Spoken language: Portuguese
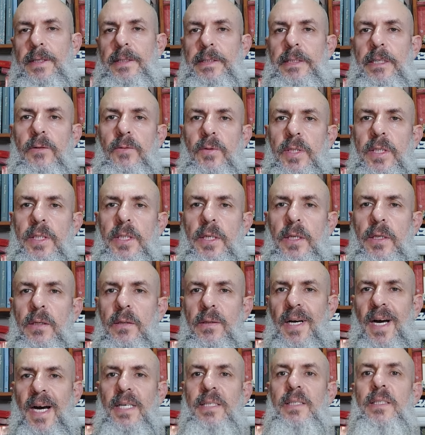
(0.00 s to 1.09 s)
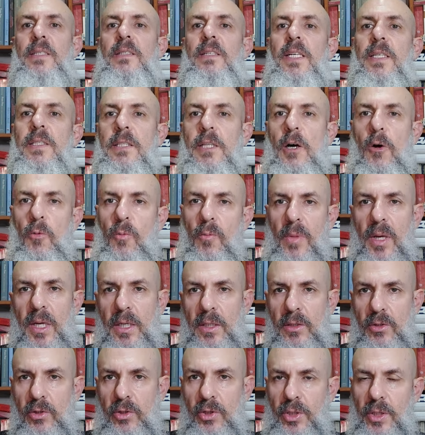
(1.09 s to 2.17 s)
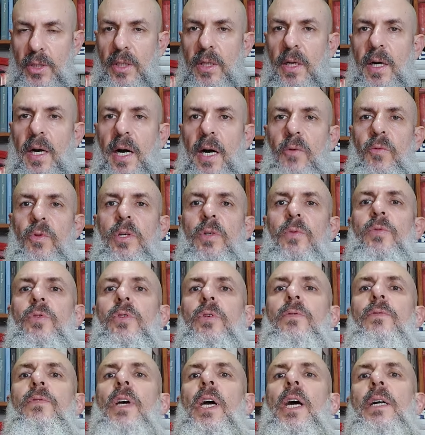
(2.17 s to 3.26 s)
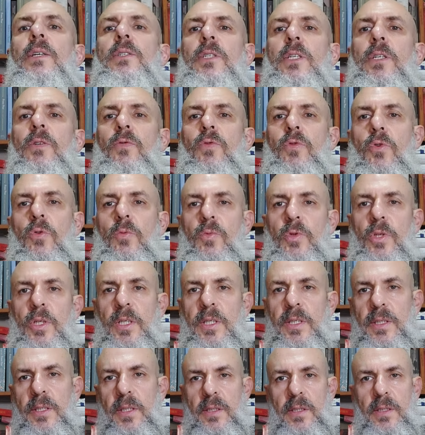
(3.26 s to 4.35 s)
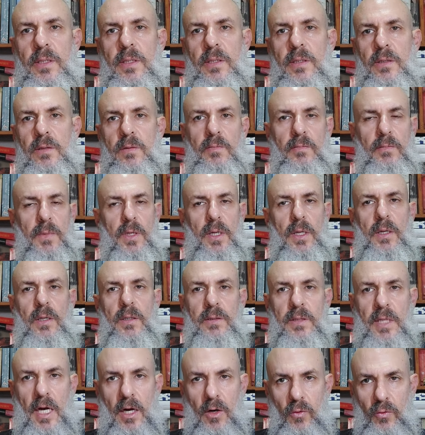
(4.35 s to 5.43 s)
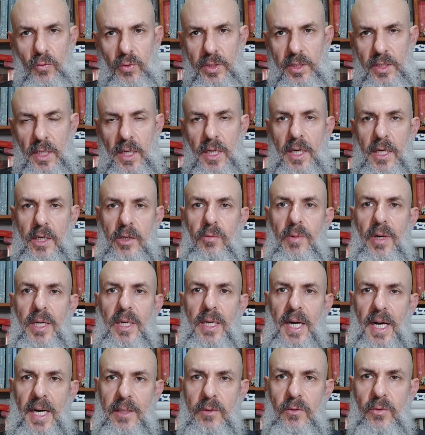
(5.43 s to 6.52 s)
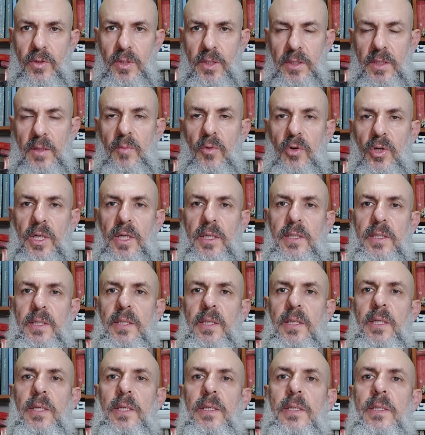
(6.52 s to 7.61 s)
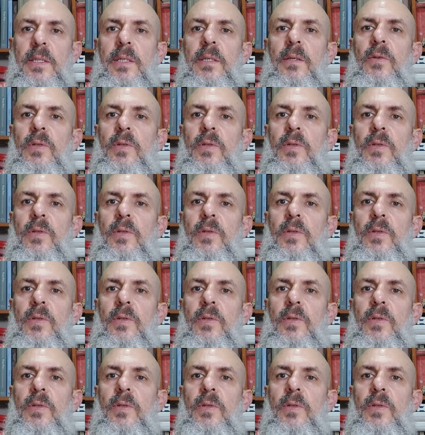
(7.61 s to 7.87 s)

Então, assim, acidentalmente, a União Soviética e os comunistas da Rússia eram aliados das democracias